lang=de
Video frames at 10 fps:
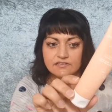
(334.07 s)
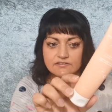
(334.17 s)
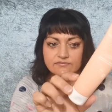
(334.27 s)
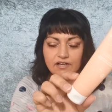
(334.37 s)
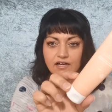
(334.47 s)

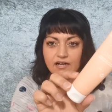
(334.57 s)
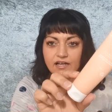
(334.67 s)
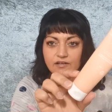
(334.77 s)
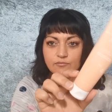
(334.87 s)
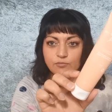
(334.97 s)
Das war
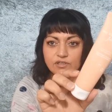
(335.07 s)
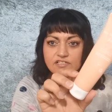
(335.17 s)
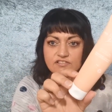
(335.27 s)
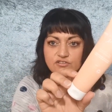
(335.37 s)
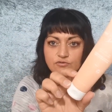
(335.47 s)
ein
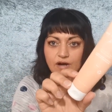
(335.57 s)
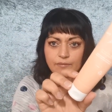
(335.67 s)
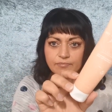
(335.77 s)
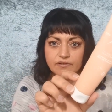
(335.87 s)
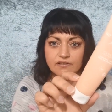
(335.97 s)
Body
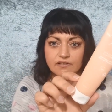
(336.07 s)
Scrub.